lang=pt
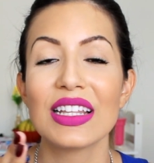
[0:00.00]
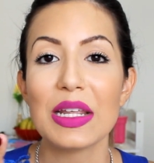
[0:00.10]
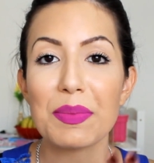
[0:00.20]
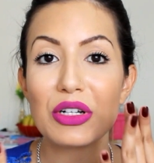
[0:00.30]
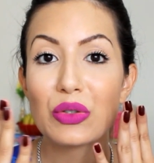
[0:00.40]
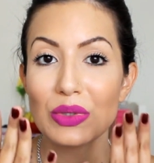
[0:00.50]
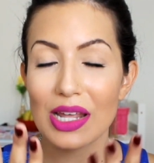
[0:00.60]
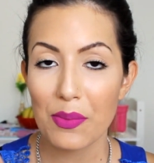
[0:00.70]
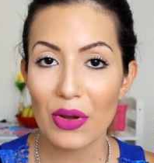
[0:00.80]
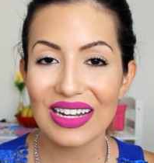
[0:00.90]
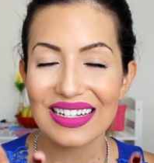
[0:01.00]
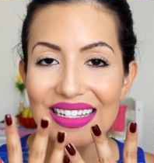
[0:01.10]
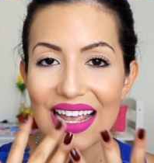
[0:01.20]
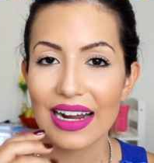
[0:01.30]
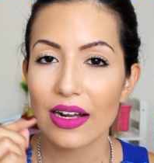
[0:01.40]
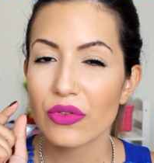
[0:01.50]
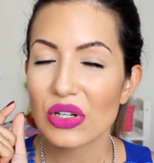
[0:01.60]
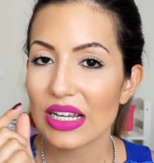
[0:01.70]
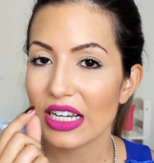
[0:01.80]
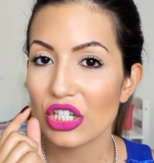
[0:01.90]
depois de um tempo ele seca,
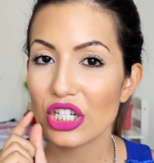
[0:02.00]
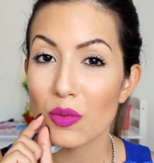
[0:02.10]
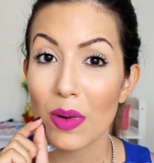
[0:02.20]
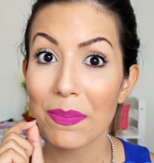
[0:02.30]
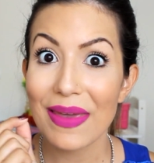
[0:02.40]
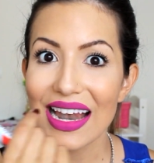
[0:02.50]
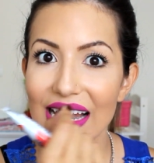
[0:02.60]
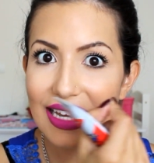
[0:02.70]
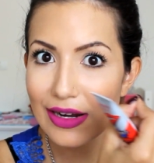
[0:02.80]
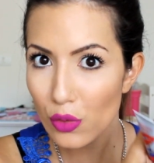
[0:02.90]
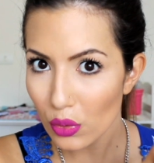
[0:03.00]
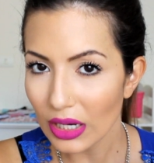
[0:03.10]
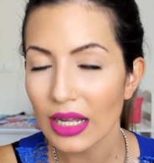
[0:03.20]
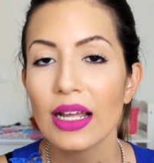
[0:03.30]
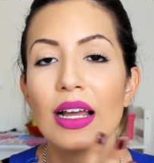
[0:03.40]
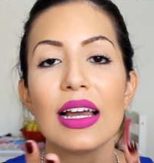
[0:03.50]
você retira uma película